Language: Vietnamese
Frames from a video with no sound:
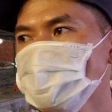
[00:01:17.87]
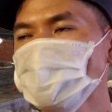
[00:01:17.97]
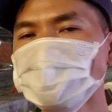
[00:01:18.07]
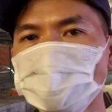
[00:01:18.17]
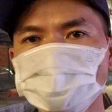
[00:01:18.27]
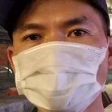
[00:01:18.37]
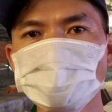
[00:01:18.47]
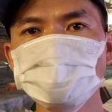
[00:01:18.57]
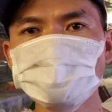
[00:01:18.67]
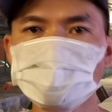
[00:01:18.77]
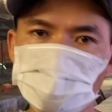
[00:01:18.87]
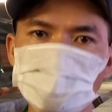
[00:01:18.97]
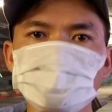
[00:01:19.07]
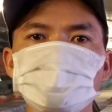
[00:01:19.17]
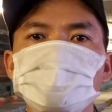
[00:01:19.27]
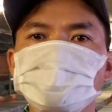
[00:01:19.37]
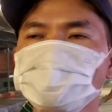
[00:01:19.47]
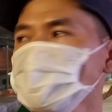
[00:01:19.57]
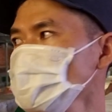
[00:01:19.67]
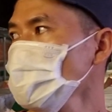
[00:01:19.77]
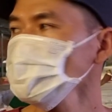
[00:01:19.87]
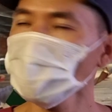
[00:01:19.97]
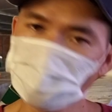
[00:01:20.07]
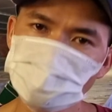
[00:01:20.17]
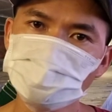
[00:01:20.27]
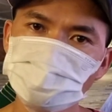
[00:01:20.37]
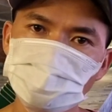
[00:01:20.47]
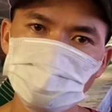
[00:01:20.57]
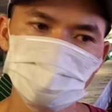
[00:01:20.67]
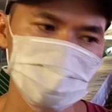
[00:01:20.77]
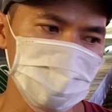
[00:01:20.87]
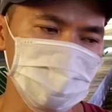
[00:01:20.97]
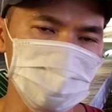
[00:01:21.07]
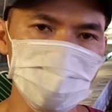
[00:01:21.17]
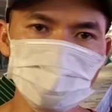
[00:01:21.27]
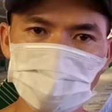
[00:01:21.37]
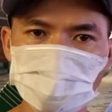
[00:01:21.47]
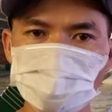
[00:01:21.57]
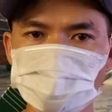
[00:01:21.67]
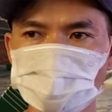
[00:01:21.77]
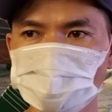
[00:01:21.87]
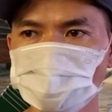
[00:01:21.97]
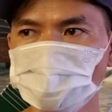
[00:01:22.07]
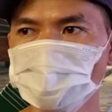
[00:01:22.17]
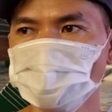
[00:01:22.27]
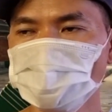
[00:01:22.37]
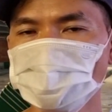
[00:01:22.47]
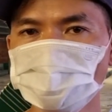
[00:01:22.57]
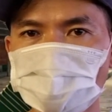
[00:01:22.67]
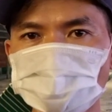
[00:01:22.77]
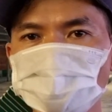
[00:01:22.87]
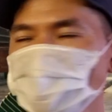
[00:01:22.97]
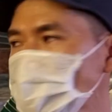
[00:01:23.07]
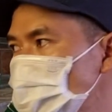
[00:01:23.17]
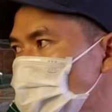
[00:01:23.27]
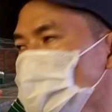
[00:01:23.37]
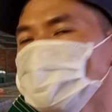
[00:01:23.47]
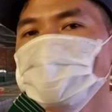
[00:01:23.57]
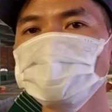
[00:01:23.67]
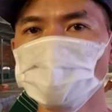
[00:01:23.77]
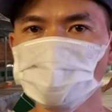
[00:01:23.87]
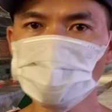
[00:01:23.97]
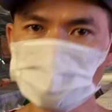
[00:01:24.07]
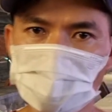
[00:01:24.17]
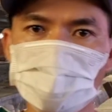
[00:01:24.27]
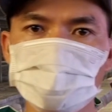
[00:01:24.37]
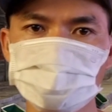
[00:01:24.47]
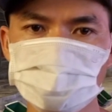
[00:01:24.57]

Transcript: để mà bà con chăn nuôi cho thiệt là tốt nha thì hôm nay mình làm cái video này với cái nội dung là